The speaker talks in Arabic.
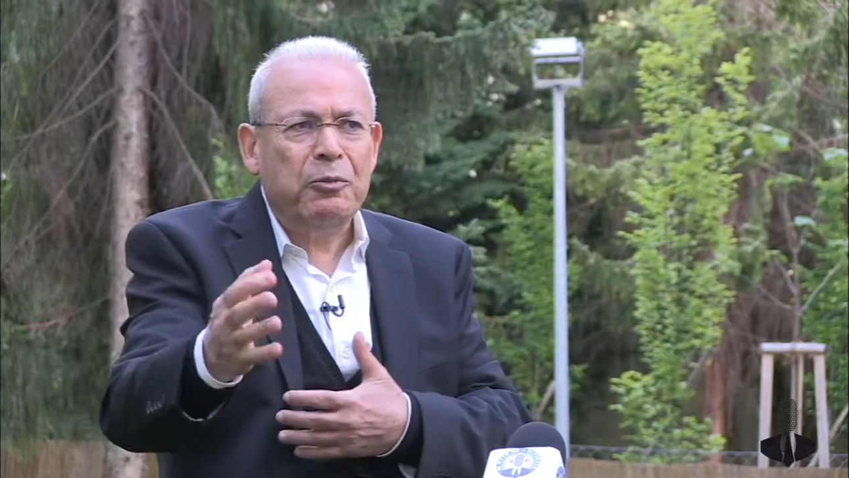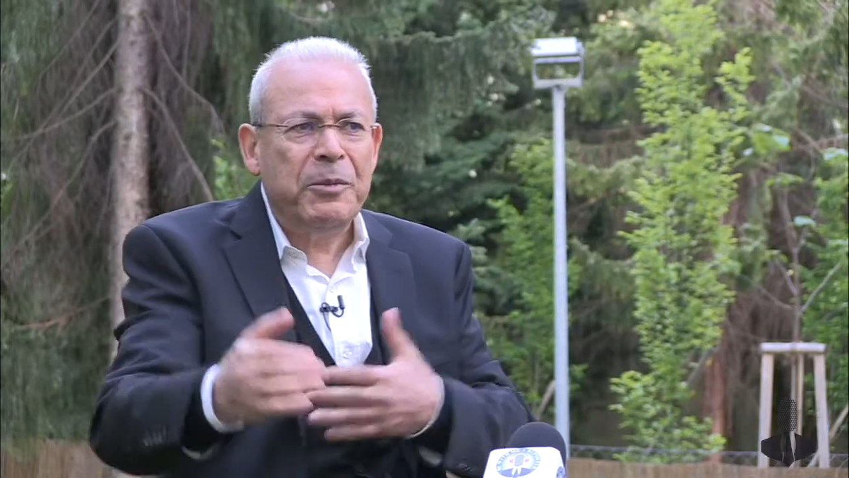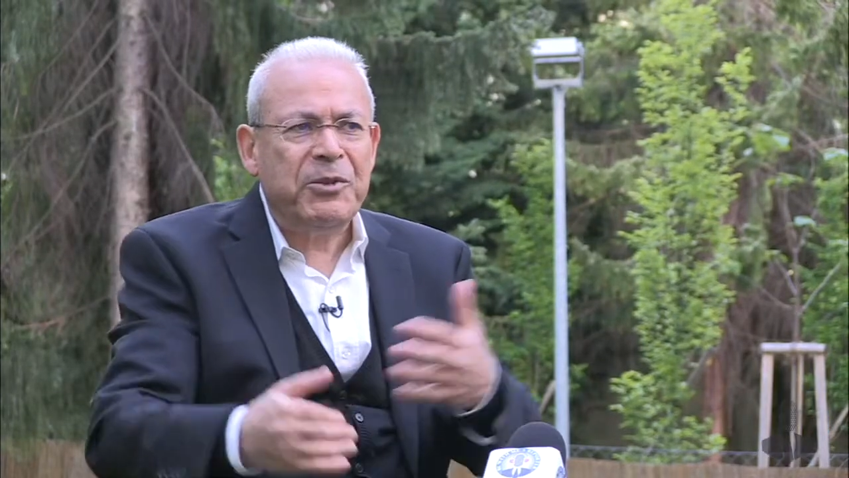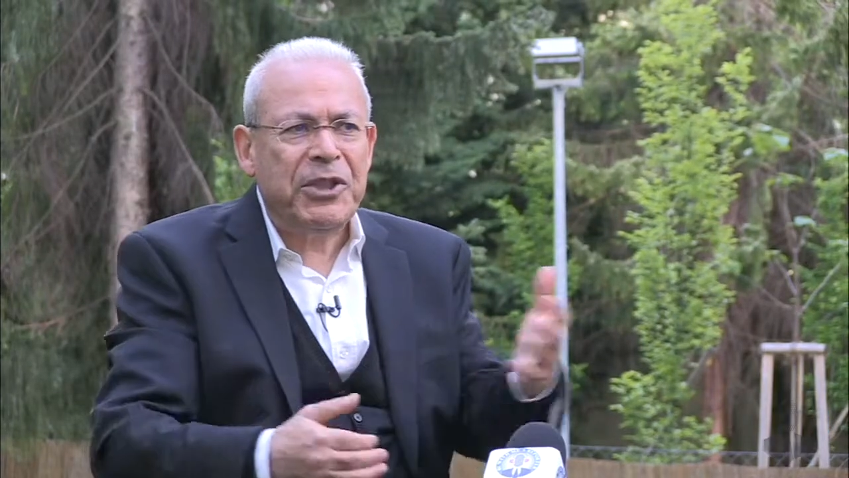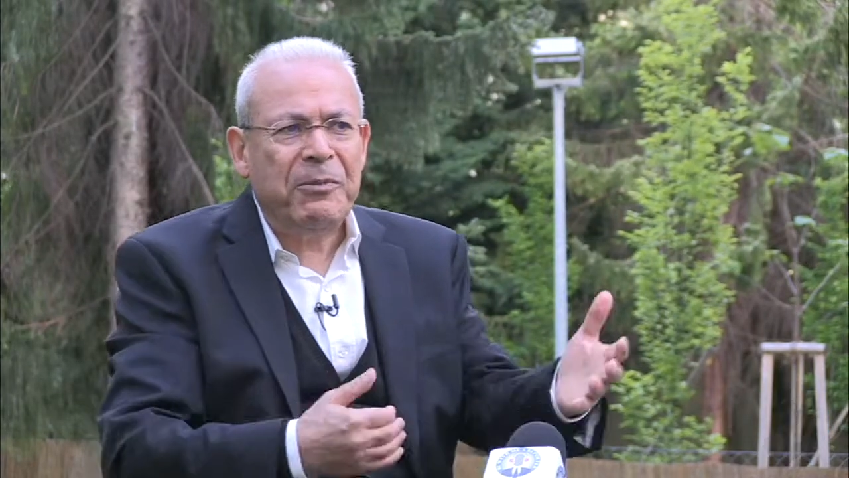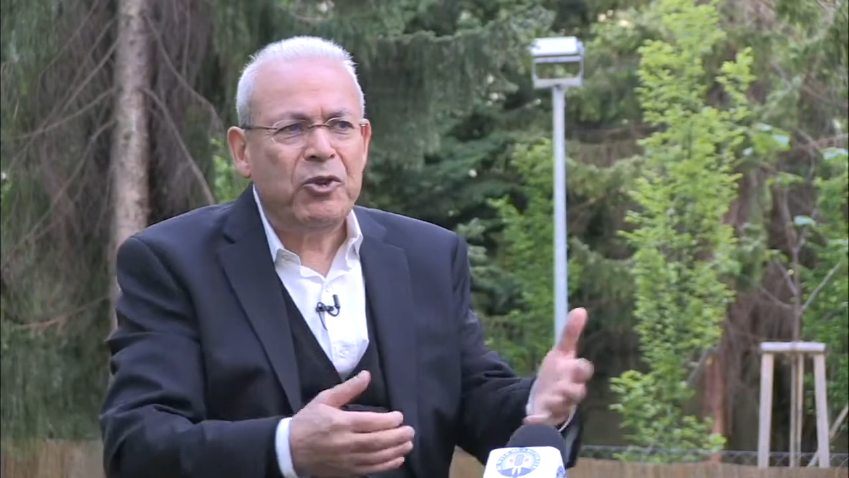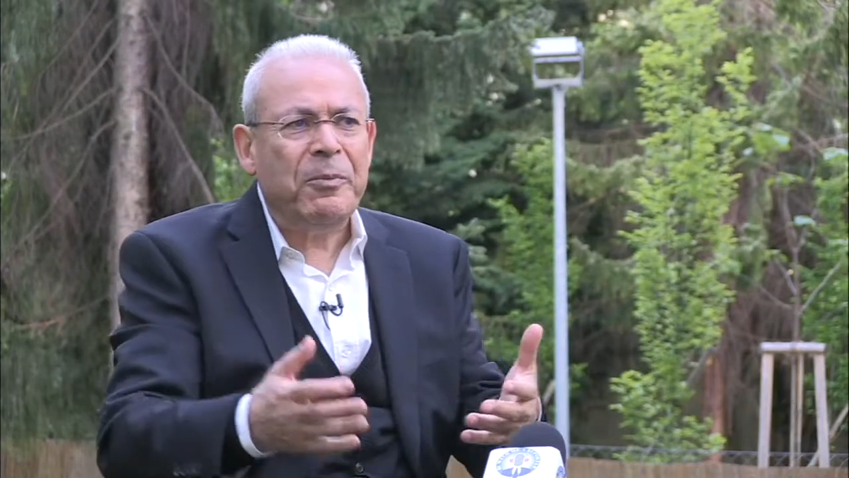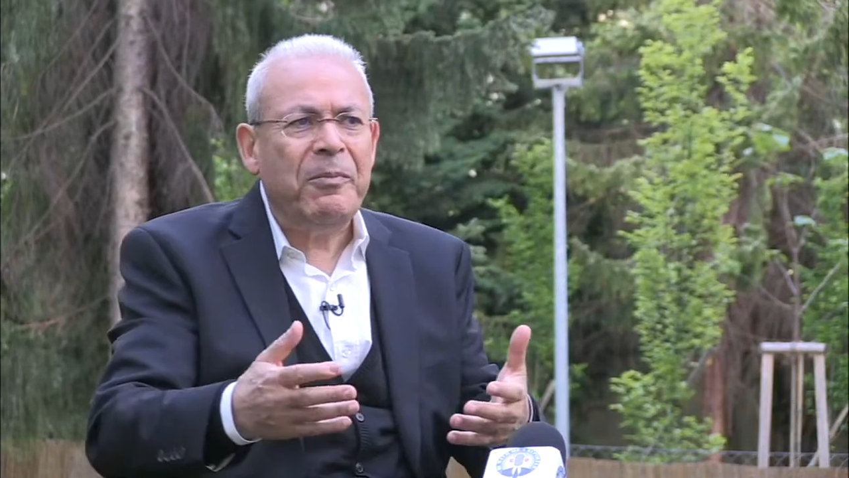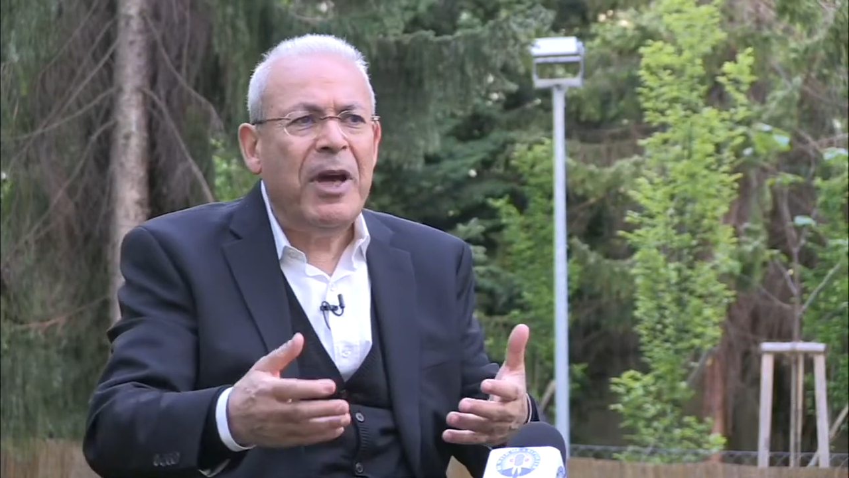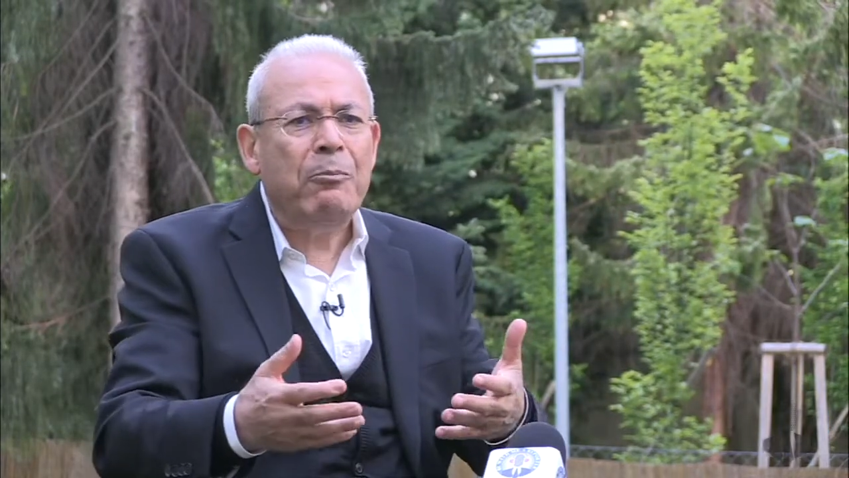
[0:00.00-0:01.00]
وبمشي
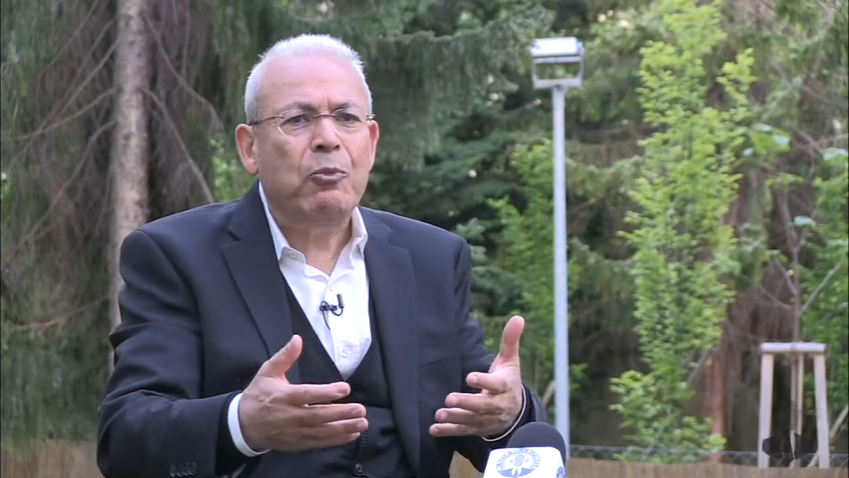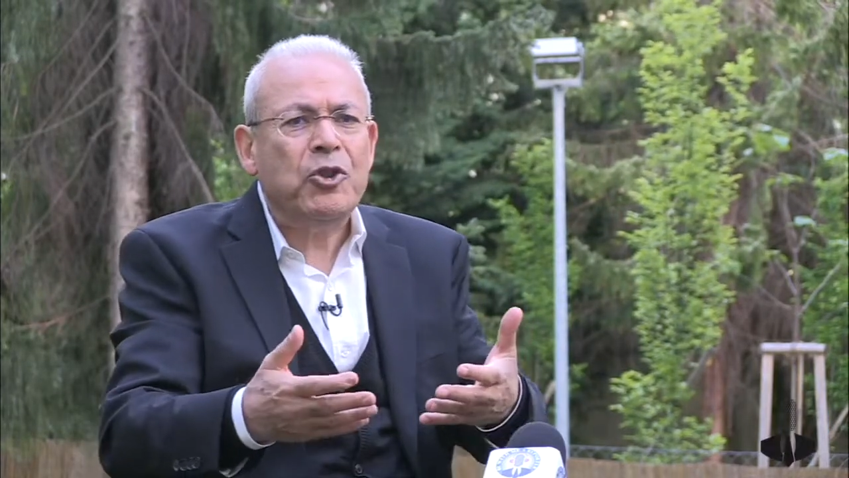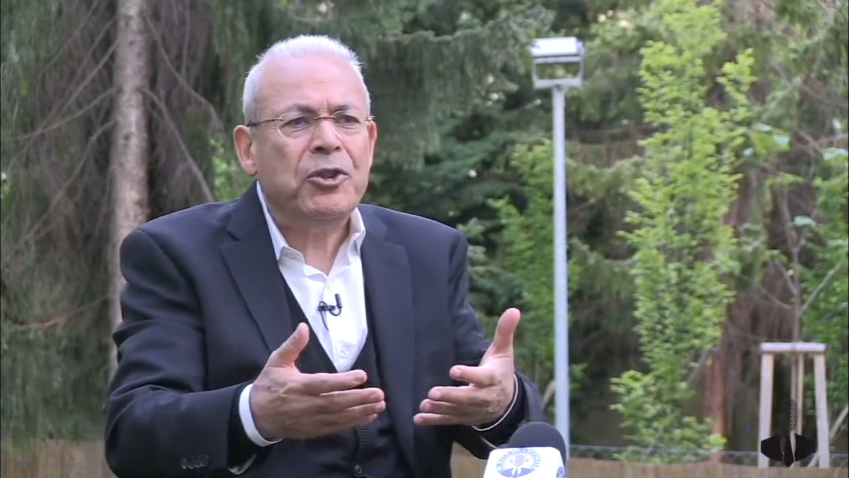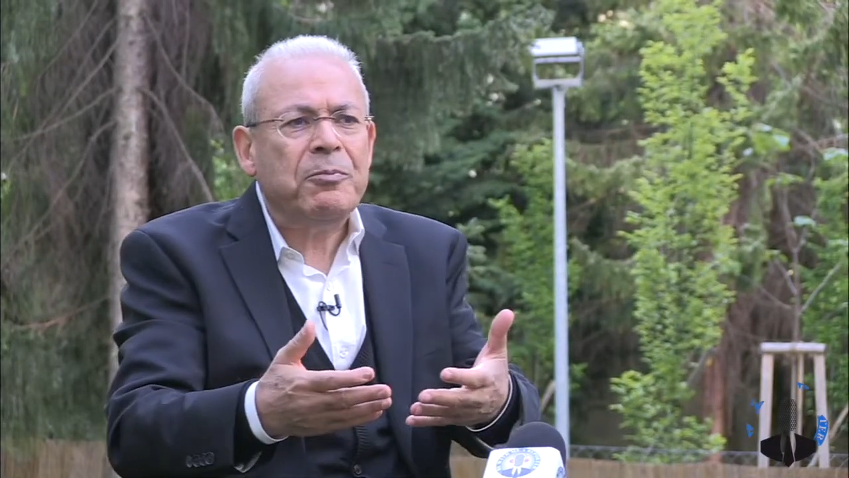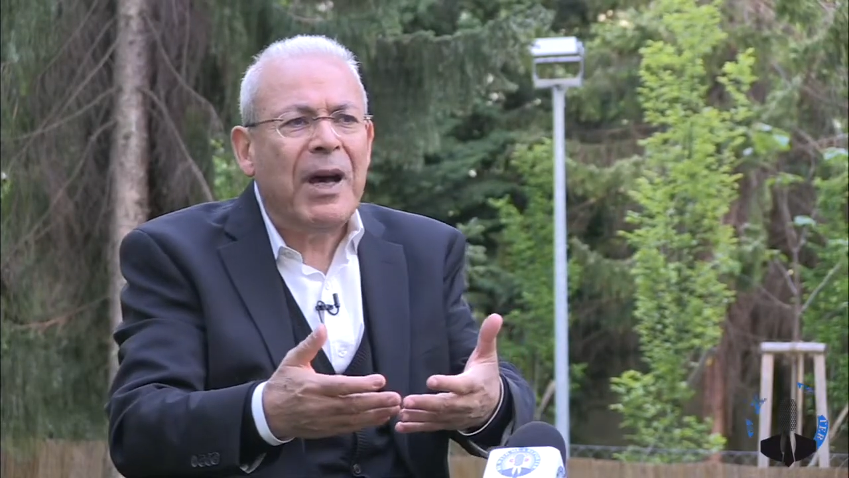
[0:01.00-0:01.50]
مش مش